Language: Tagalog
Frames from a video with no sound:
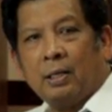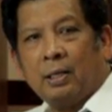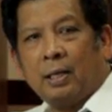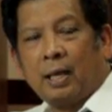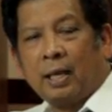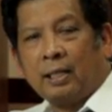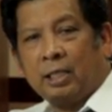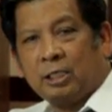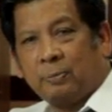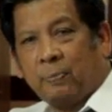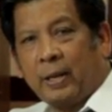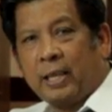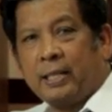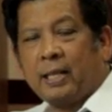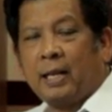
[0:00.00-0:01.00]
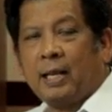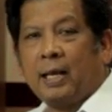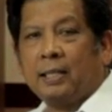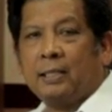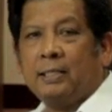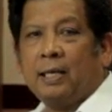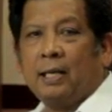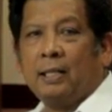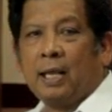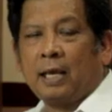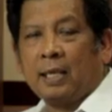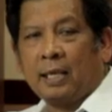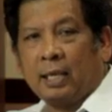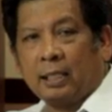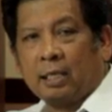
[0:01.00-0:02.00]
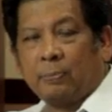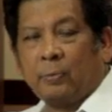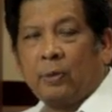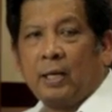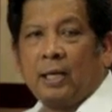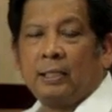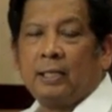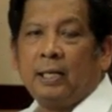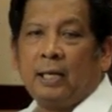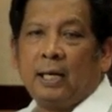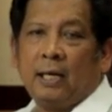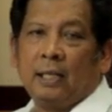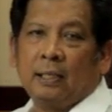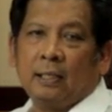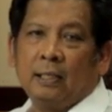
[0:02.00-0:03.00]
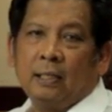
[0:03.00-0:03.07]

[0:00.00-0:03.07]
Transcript: nakadisplay na lahat dyan. Nakikita po natin lahat.